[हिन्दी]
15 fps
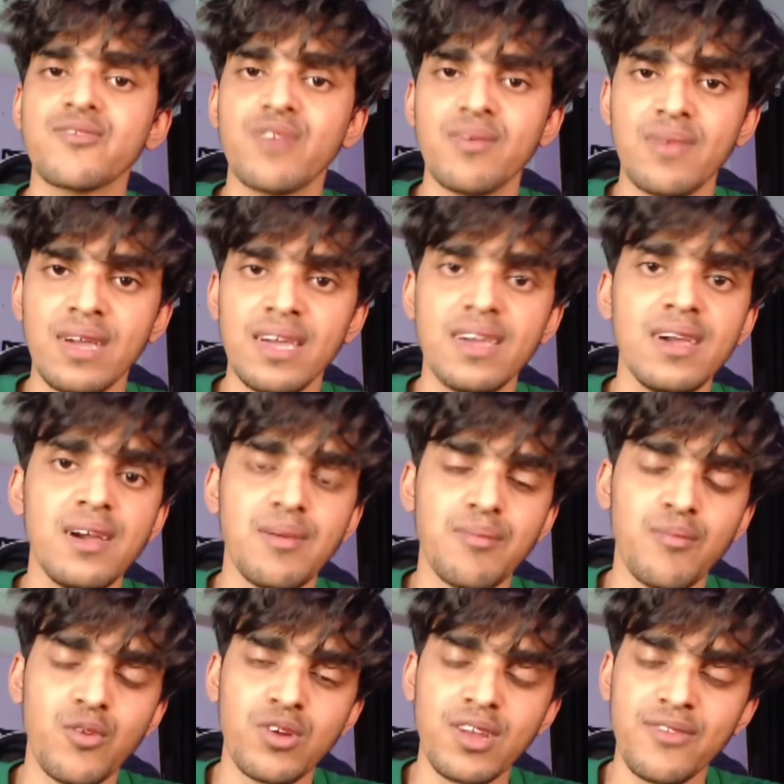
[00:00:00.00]
वे में
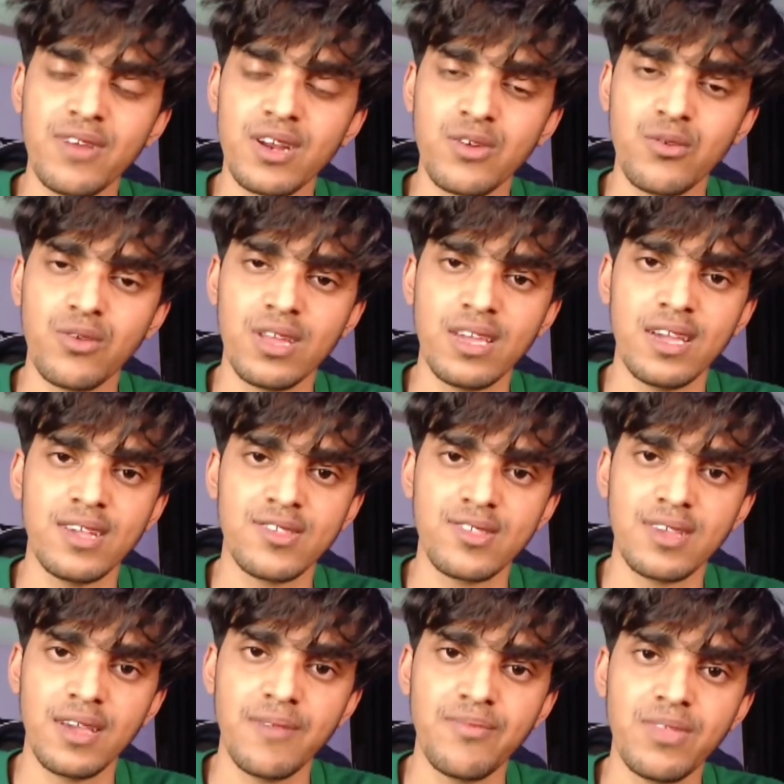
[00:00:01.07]
मोटिवेट हो रही है
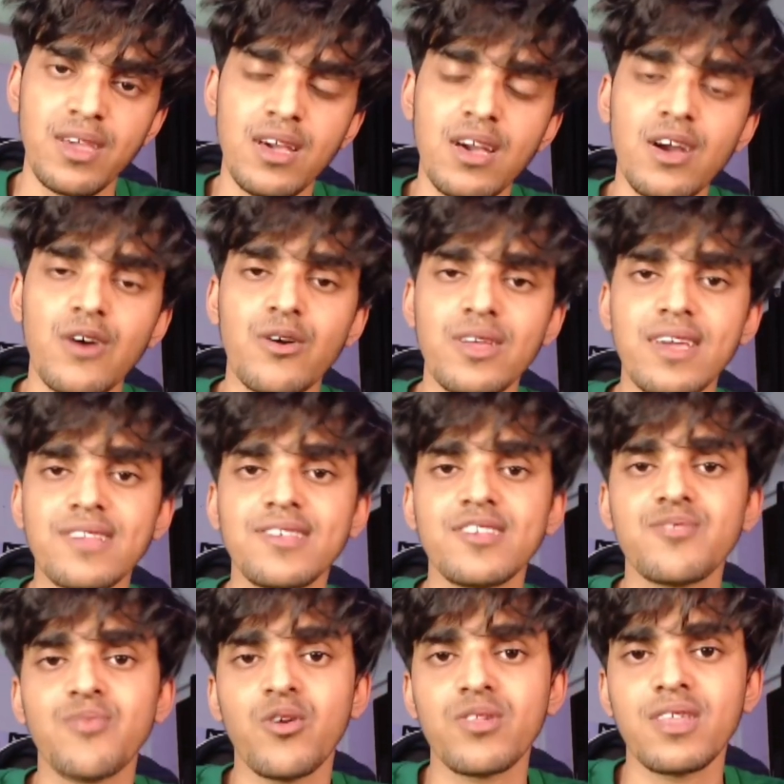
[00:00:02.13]
इससे और ये
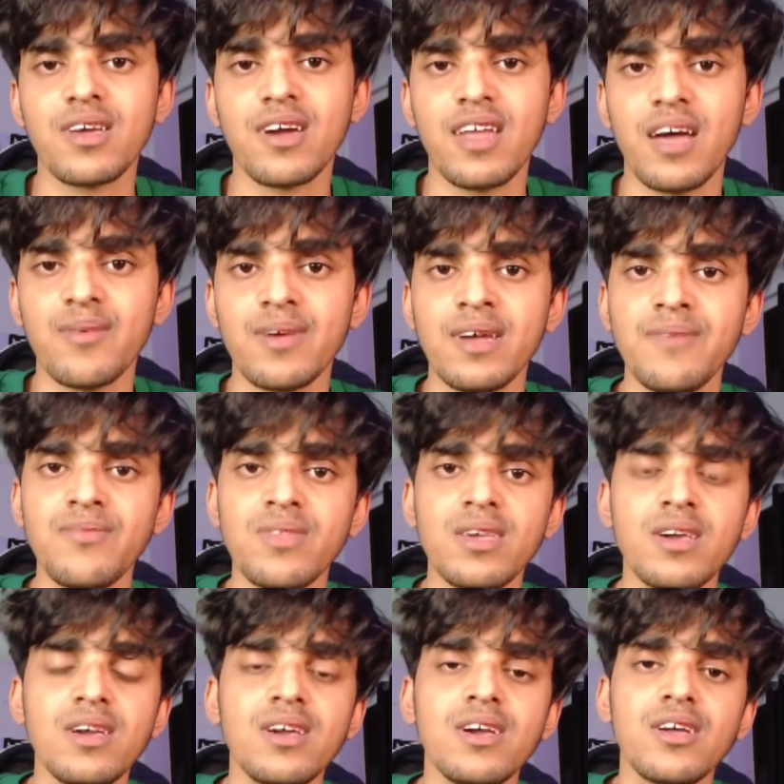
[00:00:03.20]
चीज़ बहुत ही खराब है
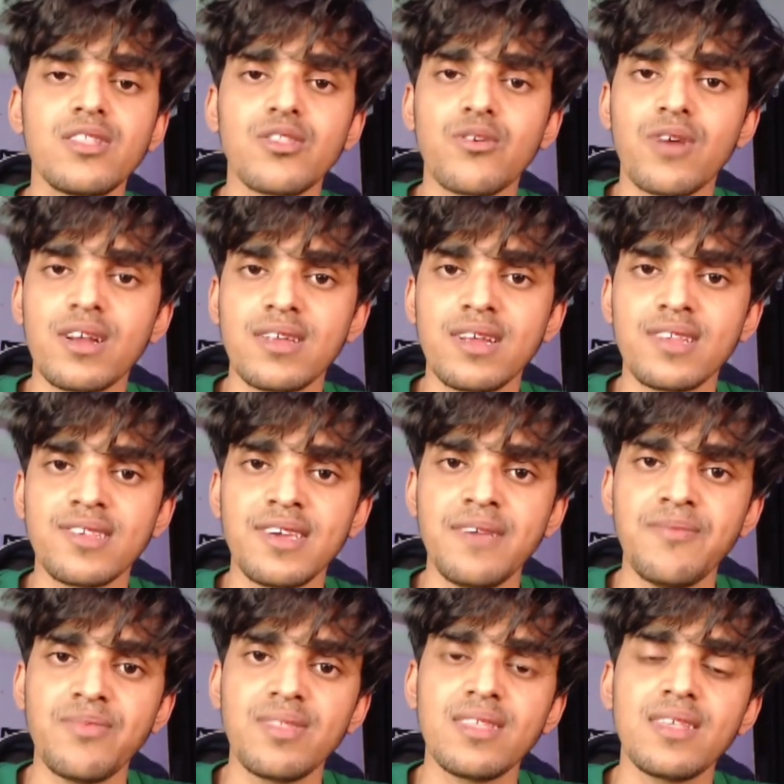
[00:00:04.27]
तो खट्टर जी
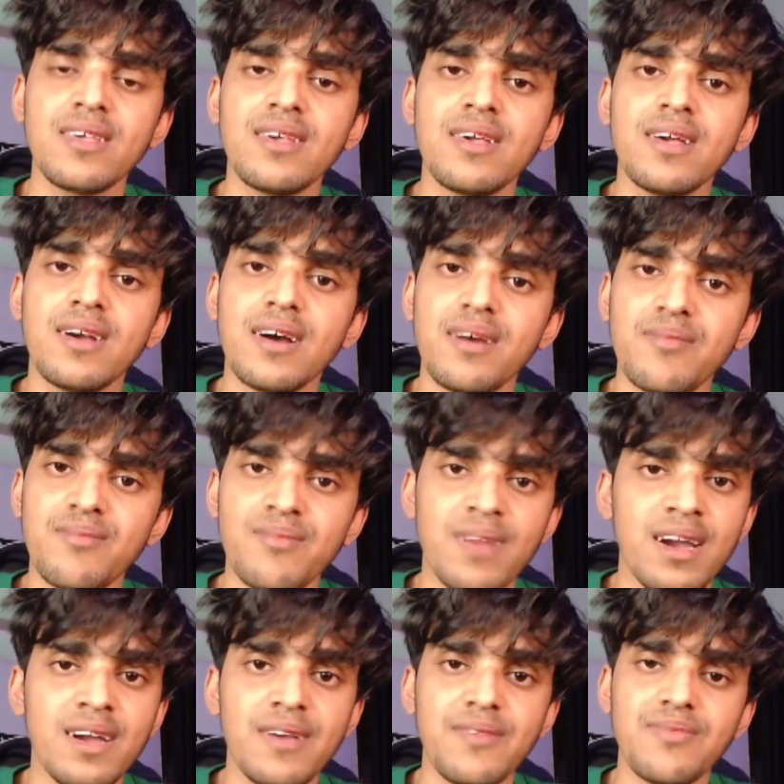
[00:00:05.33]

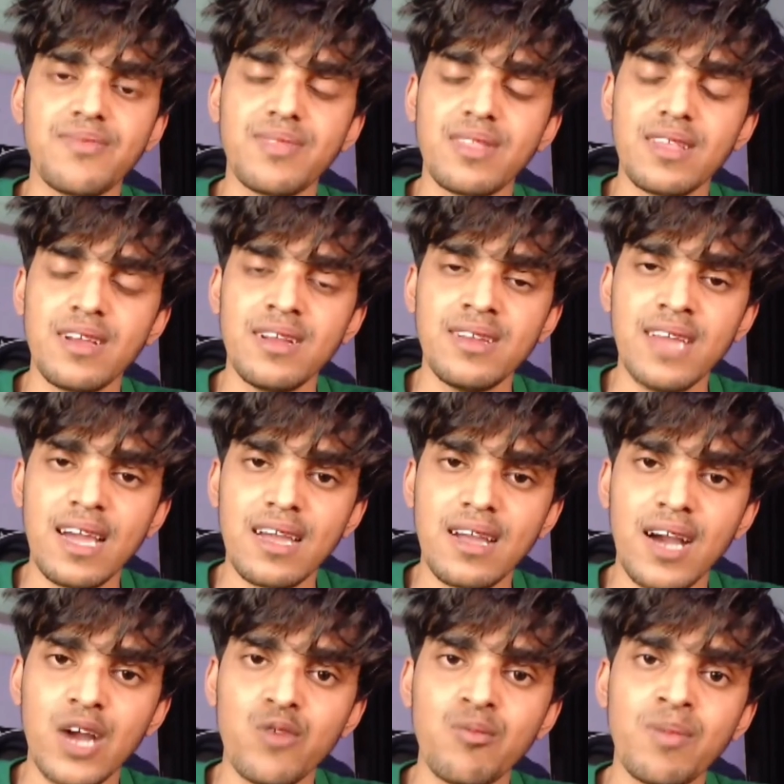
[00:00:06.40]
मैं इंडिया के
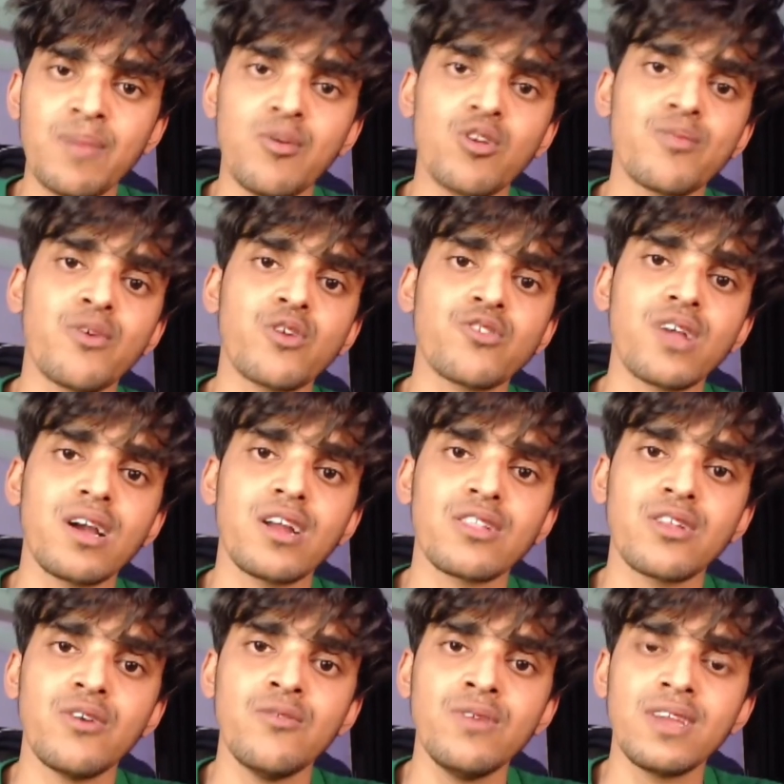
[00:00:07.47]
कानून पे बहुत भरोसा
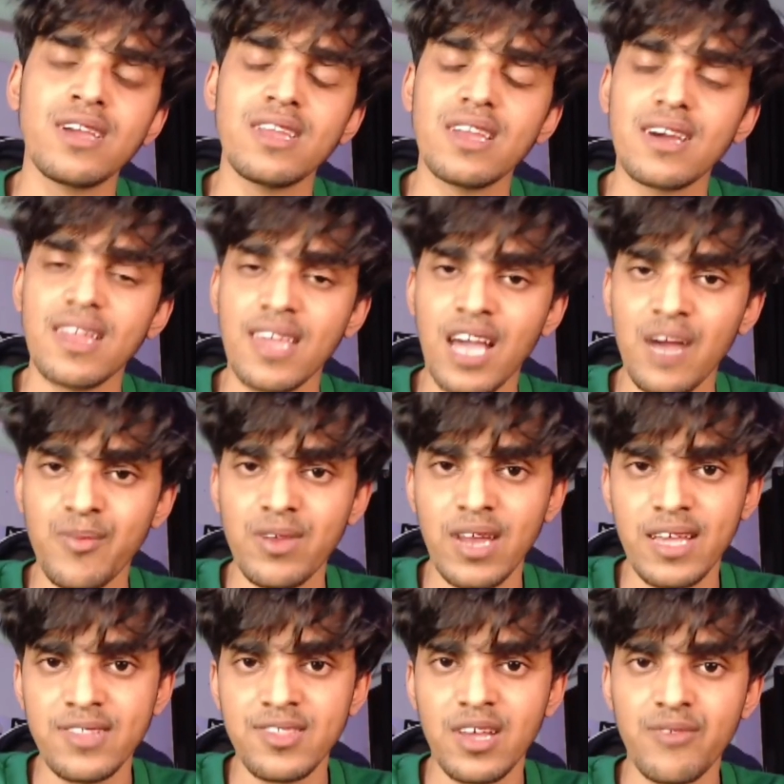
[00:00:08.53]
करता हूँ लेकिन अगर यहाँ पे
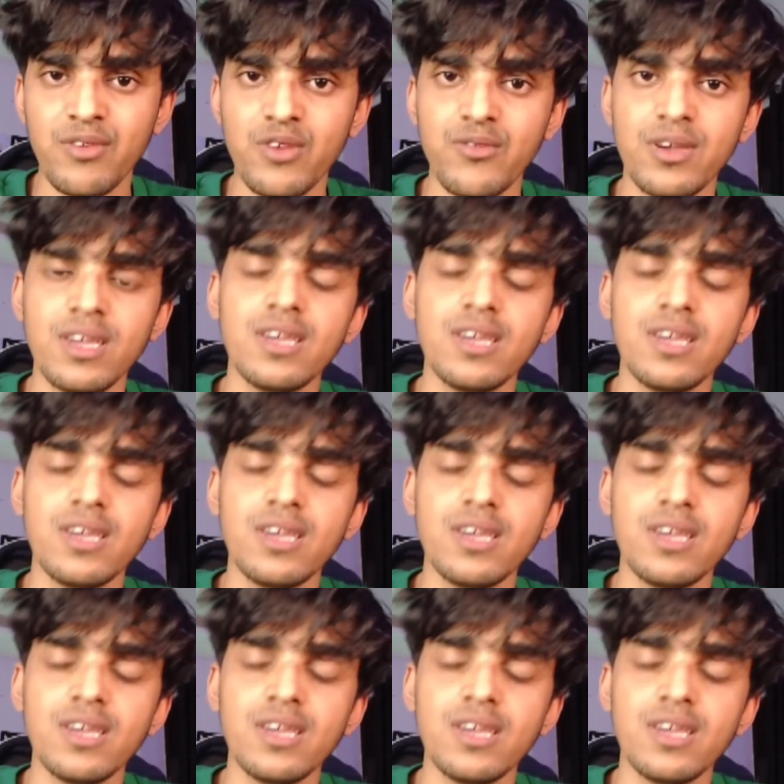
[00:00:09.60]
नाइंसाफ़ी हुई